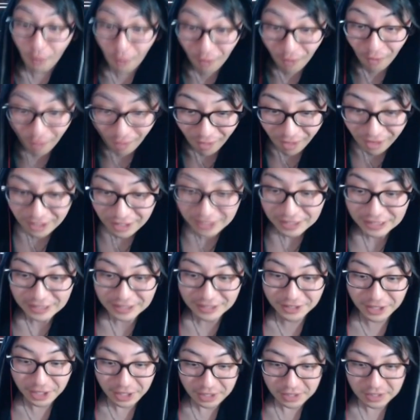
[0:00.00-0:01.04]
お
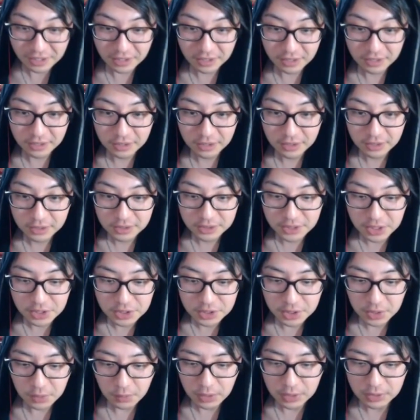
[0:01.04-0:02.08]
で
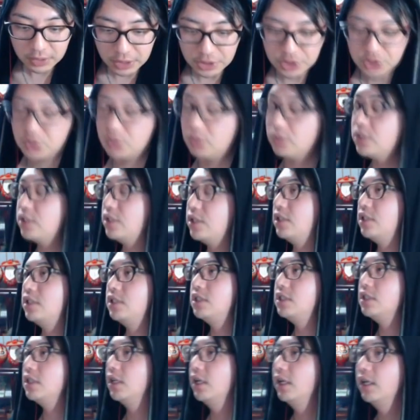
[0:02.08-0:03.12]
先生はなし。よ
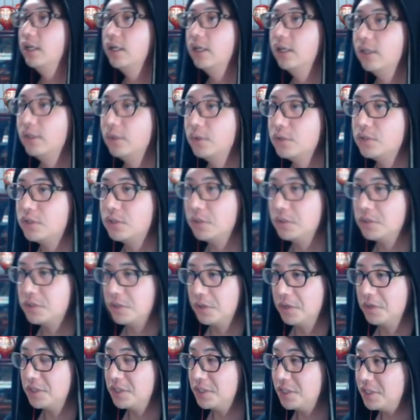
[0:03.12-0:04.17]
しよしよ
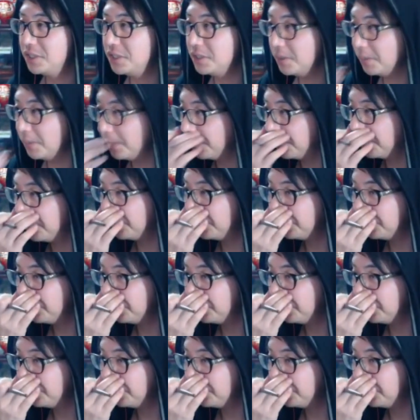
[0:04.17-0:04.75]
しよし。